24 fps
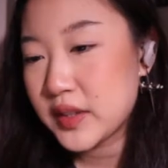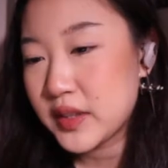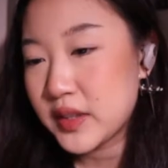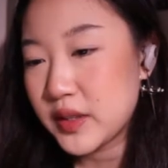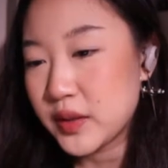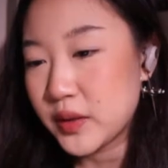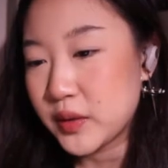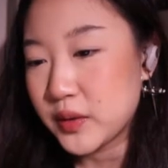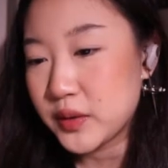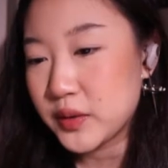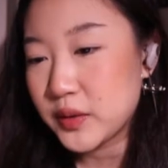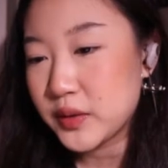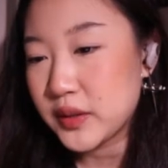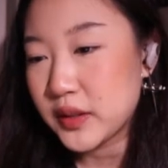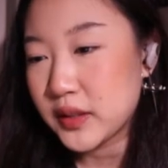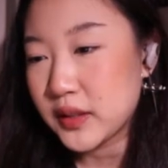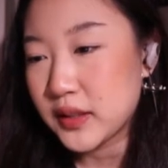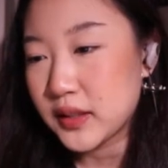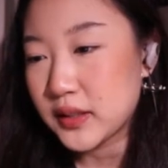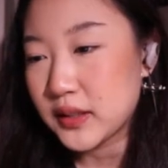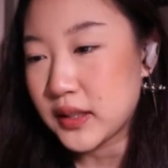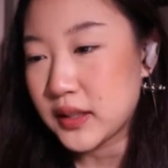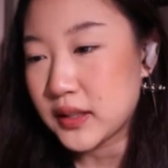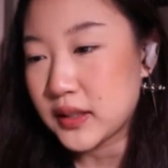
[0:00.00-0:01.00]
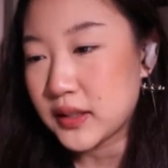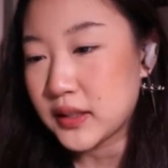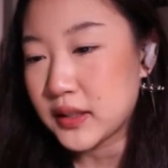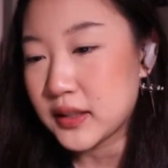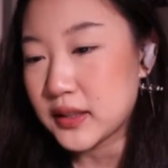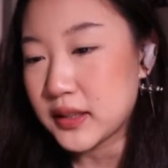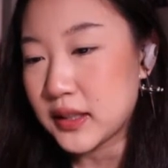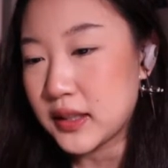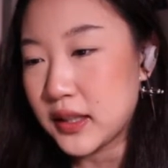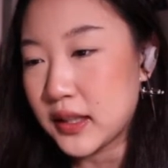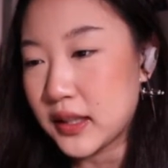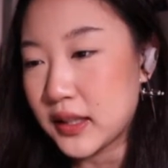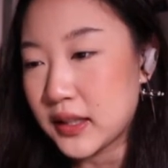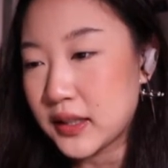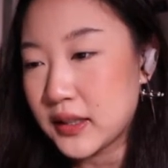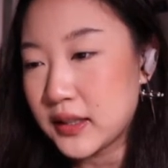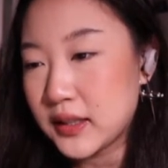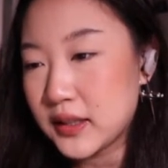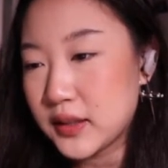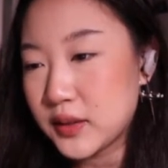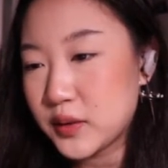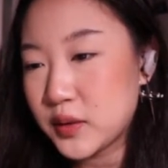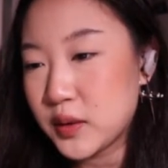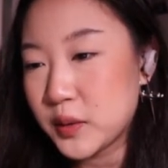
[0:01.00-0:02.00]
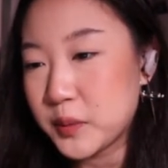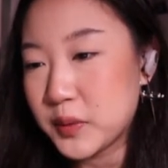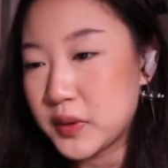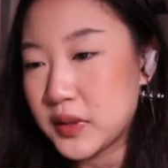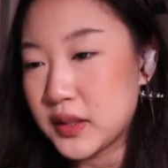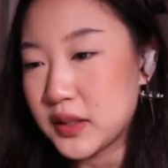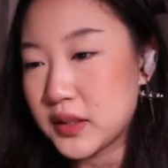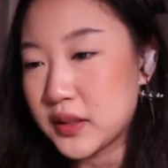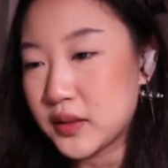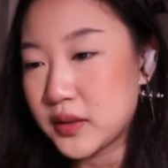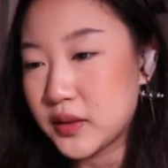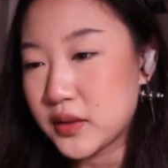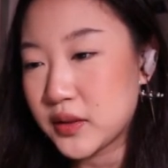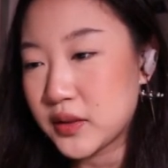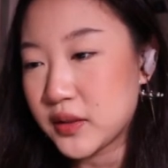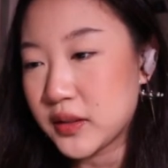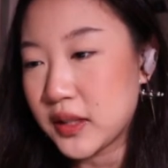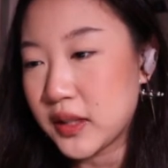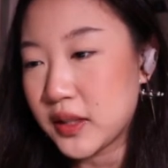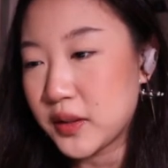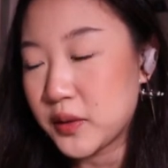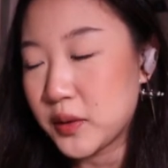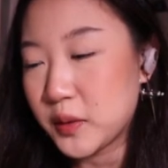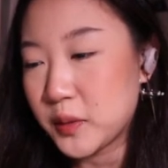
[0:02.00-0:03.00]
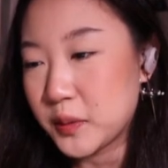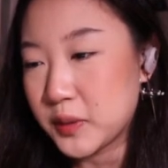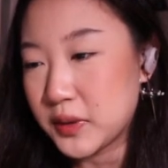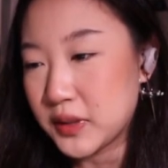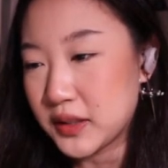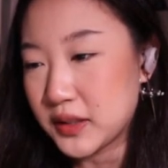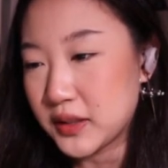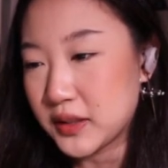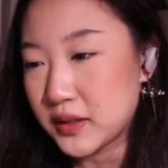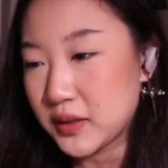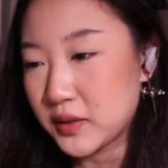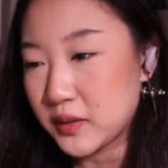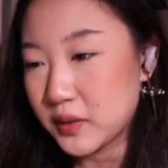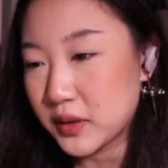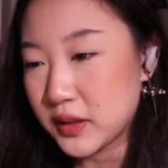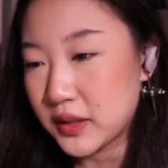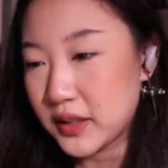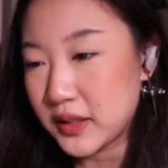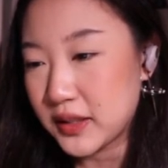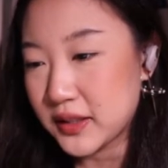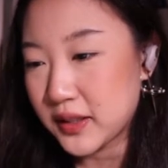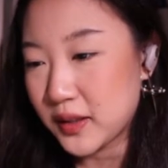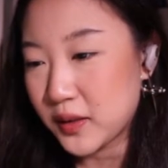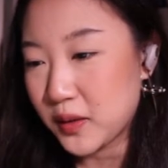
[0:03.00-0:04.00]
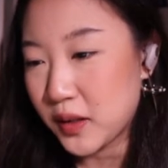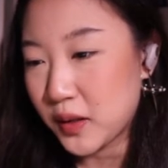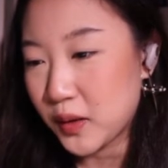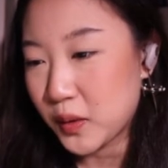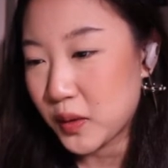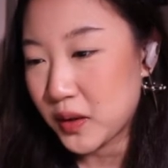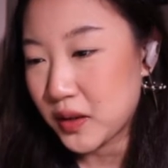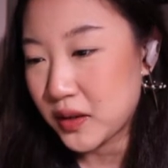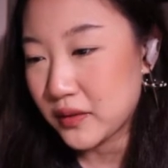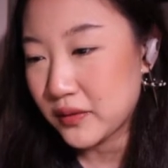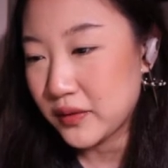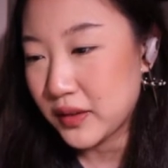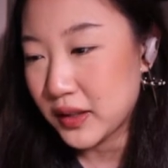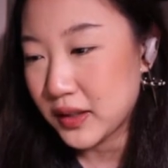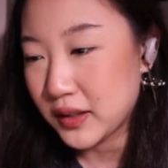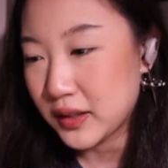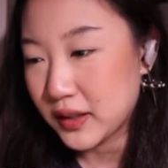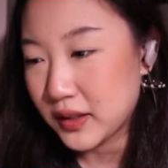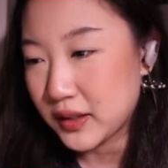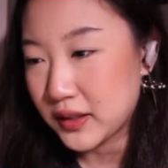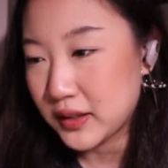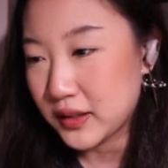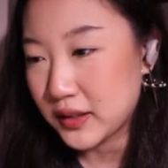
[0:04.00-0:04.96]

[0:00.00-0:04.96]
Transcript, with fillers: 求求你了，大哥，咱俩对不起，实在对不起，我一直要画画，忘了和